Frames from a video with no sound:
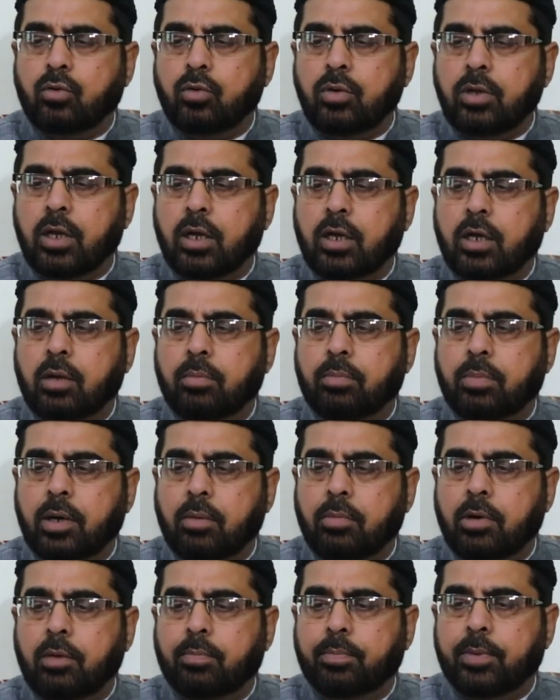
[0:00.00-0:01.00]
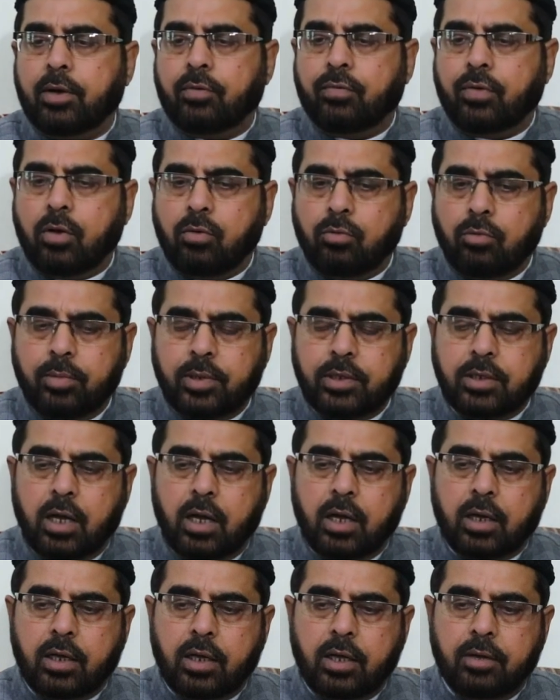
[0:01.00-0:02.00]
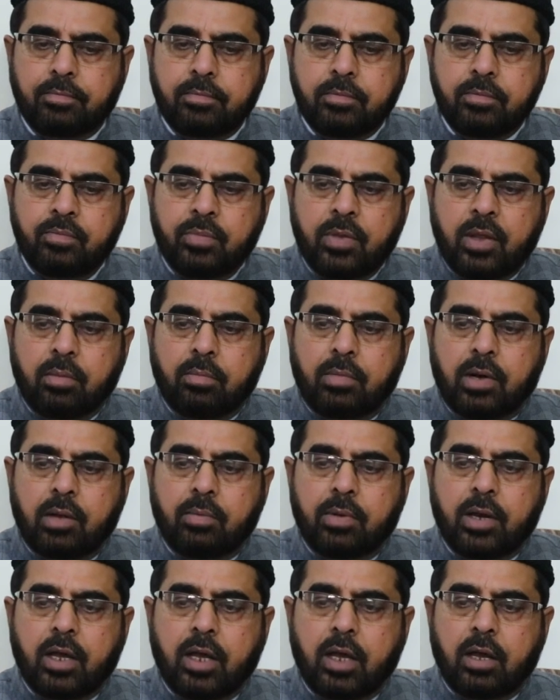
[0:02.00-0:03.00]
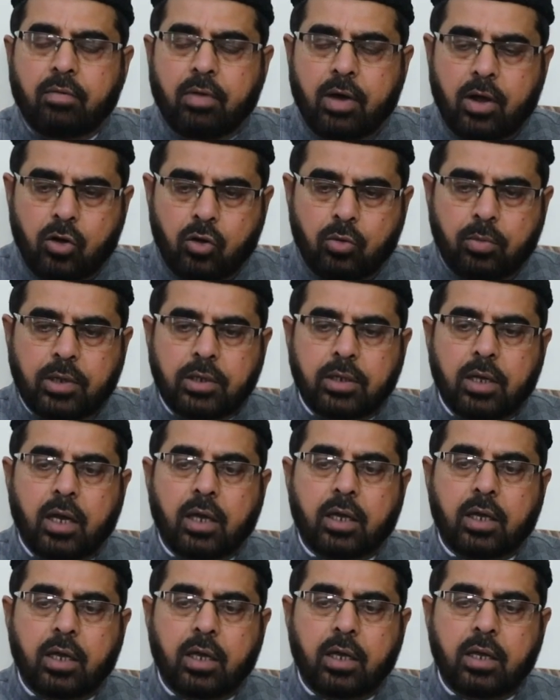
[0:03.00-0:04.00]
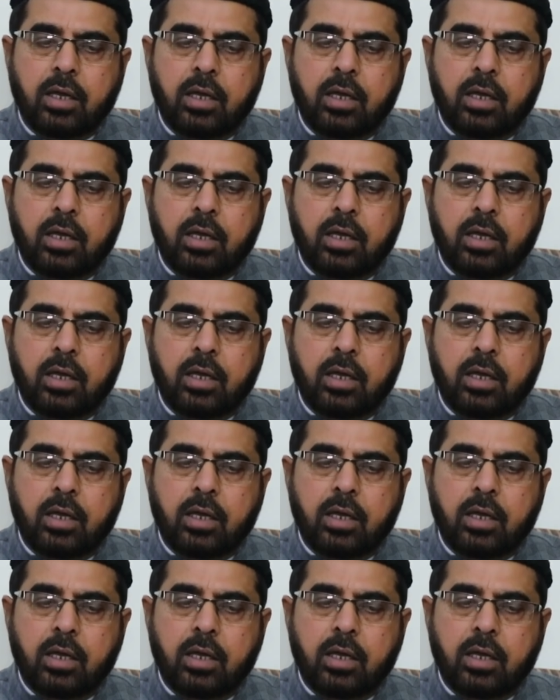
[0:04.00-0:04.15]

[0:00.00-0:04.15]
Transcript: दुनिया के बड़े बड़े प्लेटफार्मों में जाके बड़े बड़े ऐवानों में जाके